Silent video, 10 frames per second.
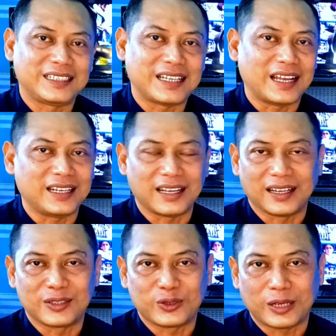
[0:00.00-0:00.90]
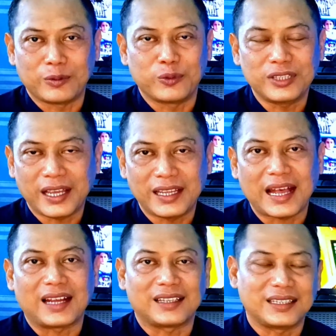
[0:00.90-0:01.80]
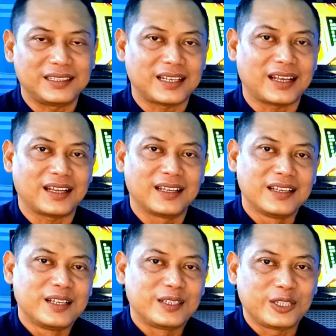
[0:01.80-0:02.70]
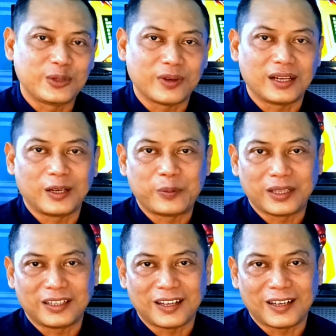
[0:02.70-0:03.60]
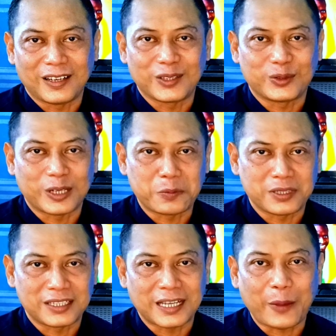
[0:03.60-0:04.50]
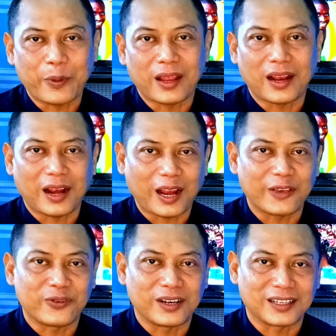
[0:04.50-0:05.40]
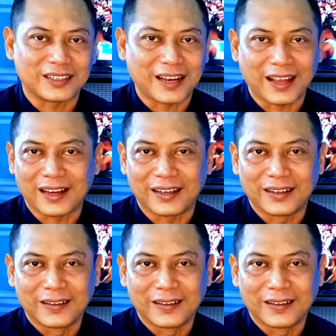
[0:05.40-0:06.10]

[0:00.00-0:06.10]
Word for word: Jika Anda sudah mempunyai, artinya jiwa dan batin Anda sudah mencapai level ketenangan.